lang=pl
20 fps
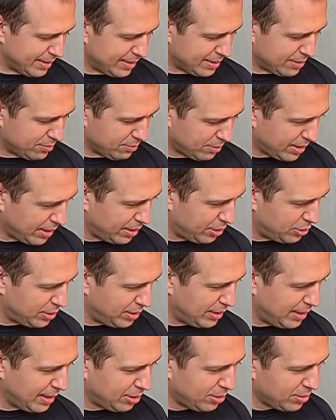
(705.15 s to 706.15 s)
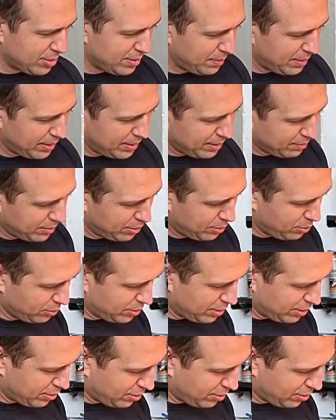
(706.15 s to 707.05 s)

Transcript: Słuchajcie, ja to zmieniam na drugie